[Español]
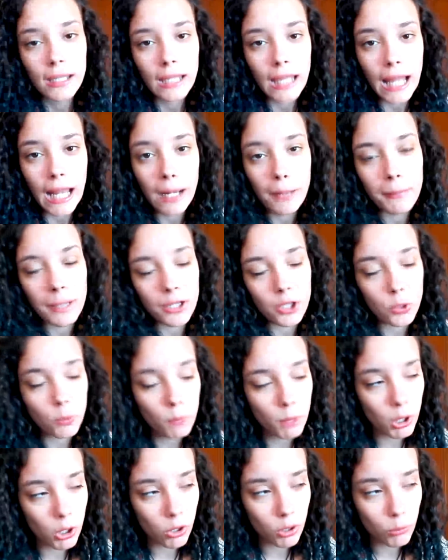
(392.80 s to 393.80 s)
el marrón me
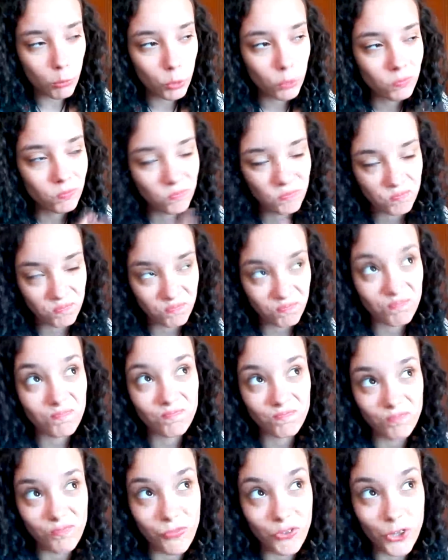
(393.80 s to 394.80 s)
lo como
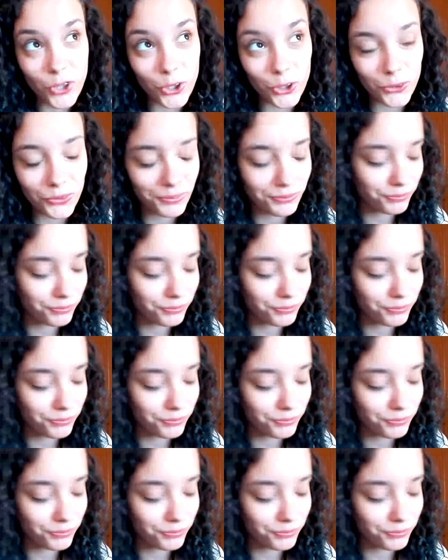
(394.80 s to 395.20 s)
yo.